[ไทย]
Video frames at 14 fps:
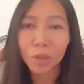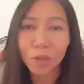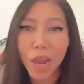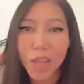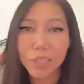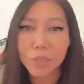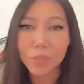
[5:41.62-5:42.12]
อง
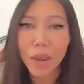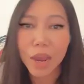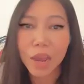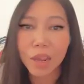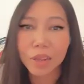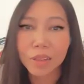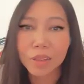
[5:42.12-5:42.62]
การจะมา
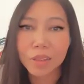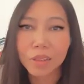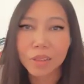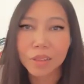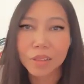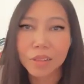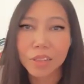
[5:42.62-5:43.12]

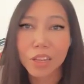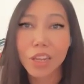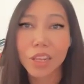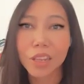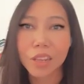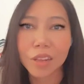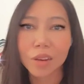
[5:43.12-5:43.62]
ที่
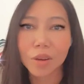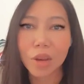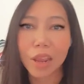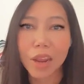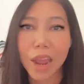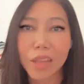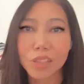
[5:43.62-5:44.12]
นี่แร
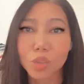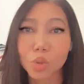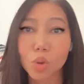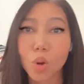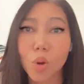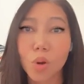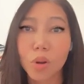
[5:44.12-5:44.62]
งงานจาก
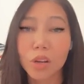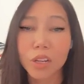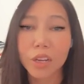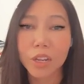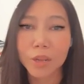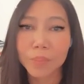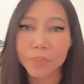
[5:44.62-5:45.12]
ทั่วโลกเลย
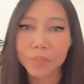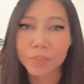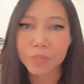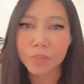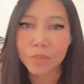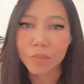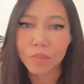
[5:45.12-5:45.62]
นะคะ
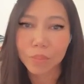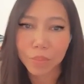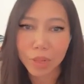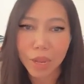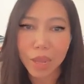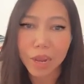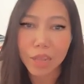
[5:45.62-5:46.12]
มี
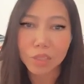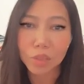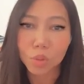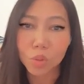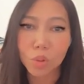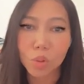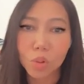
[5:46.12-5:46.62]
แรงงานจาก
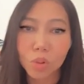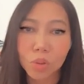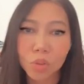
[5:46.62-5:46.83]
ทั่วโลก